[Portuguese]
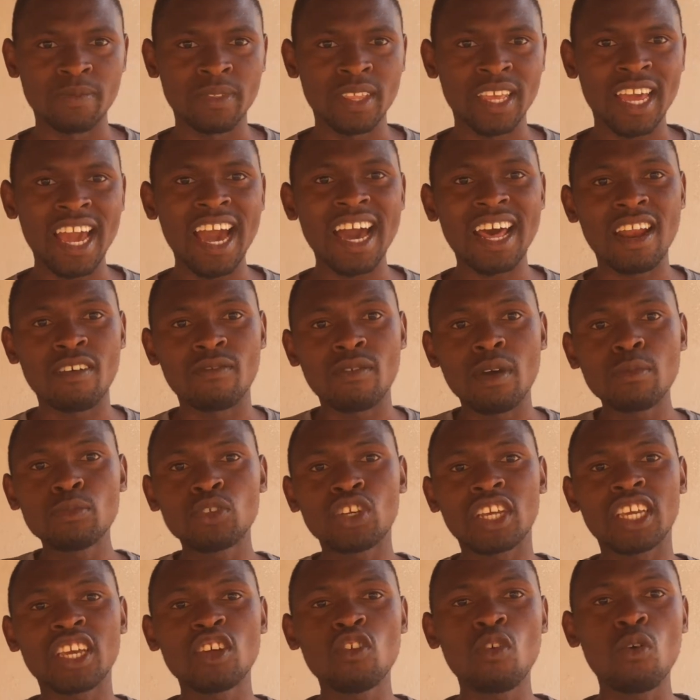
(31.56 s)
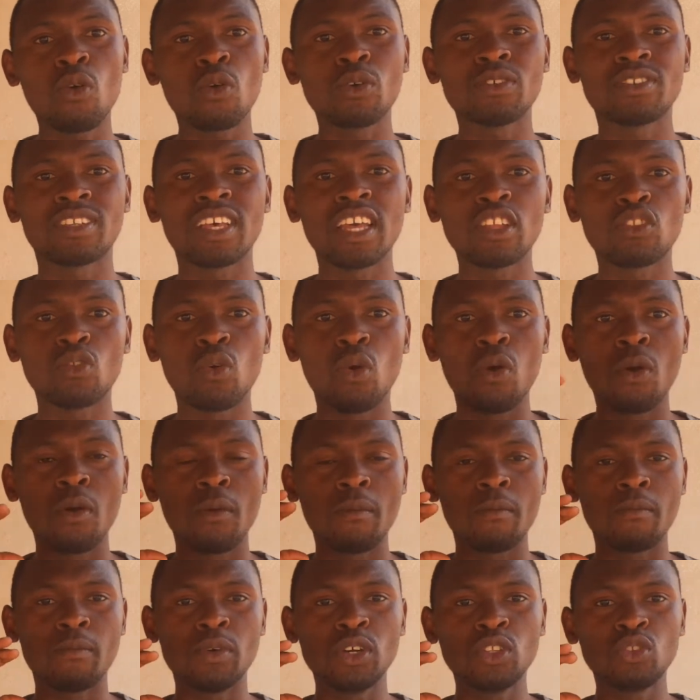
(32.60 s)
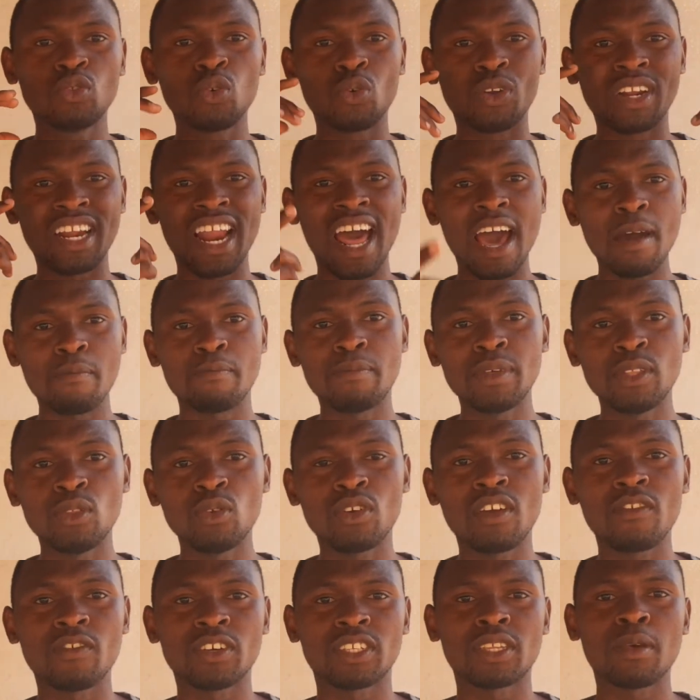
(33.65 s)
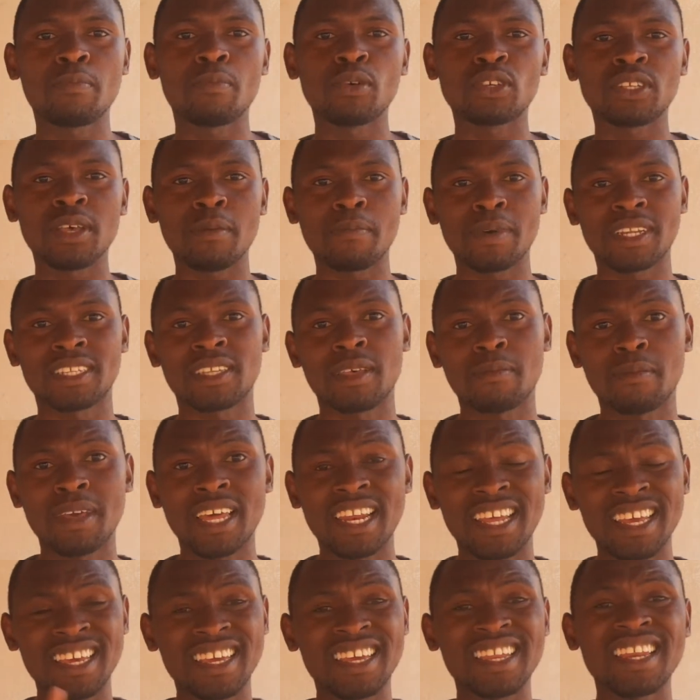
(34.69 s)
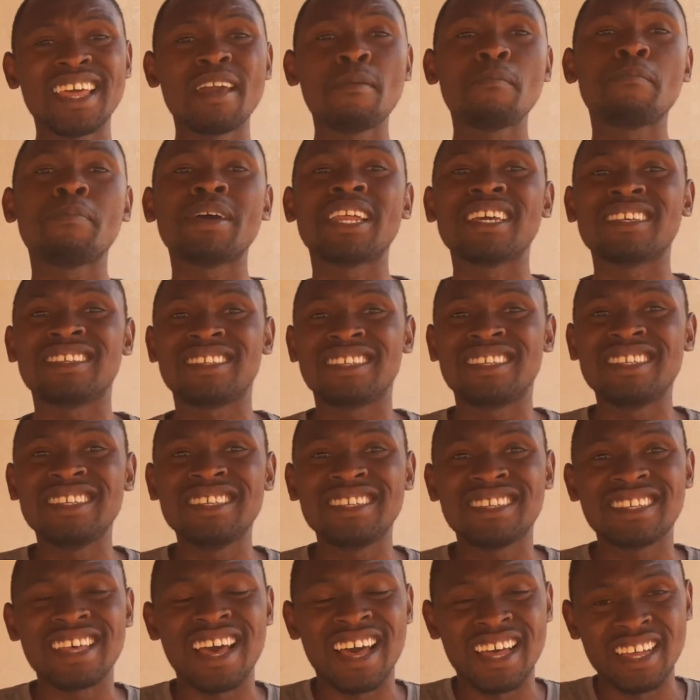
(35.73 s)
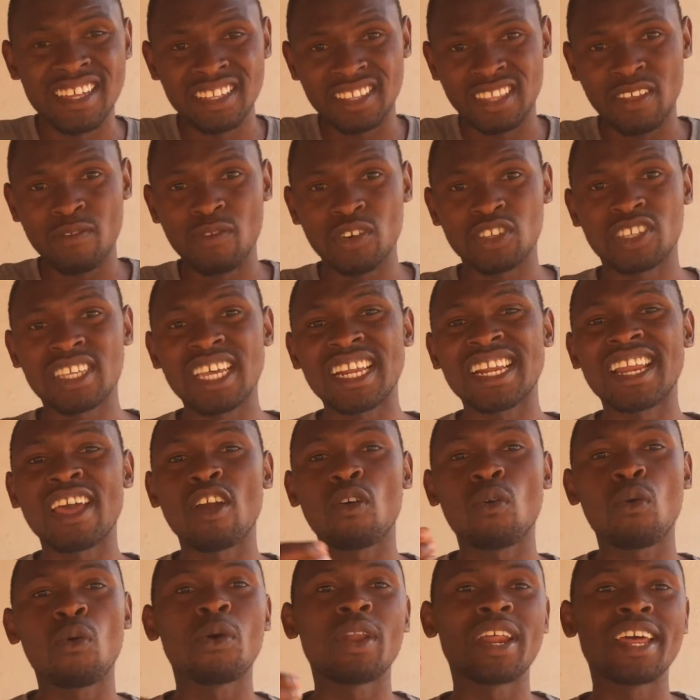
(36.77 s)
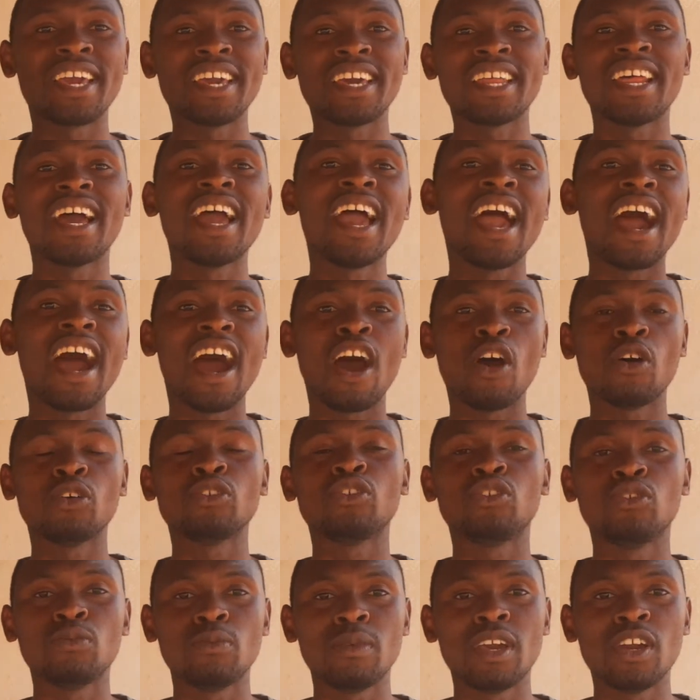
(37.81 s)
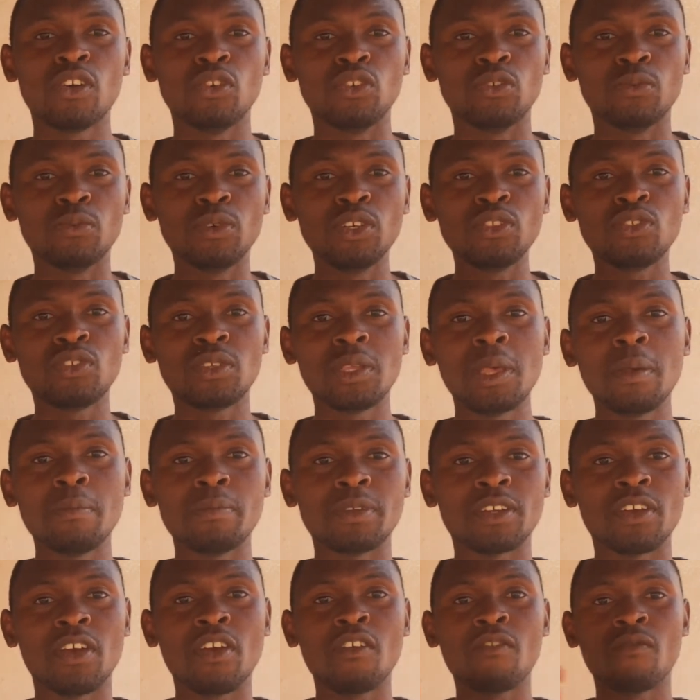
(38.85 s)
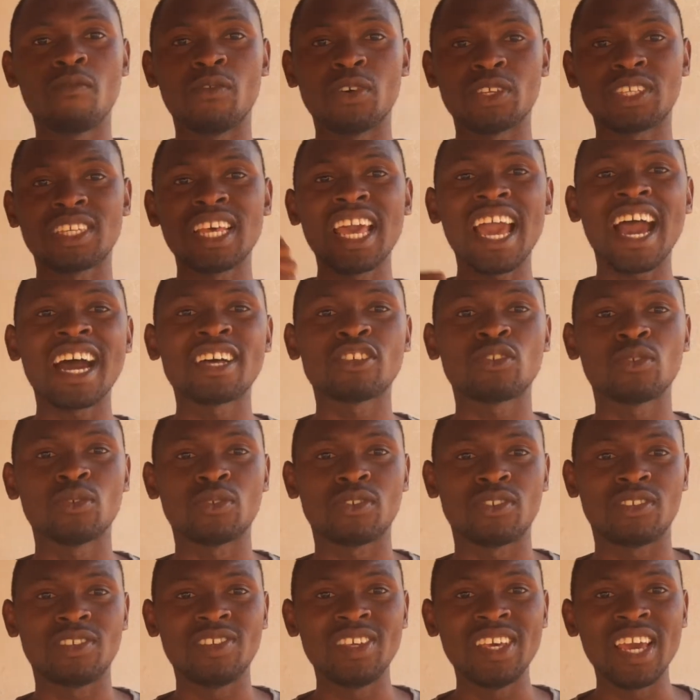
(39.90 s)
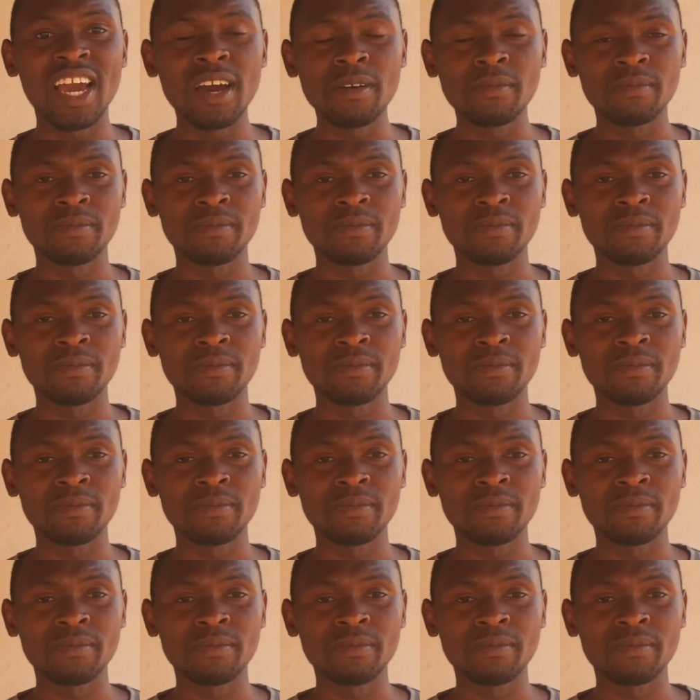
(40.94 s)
Cara, vamos aqui num conceito muito rápido que você possa perceber e que nem precisa de você recorrer a outros meios. Muito simples. Você associa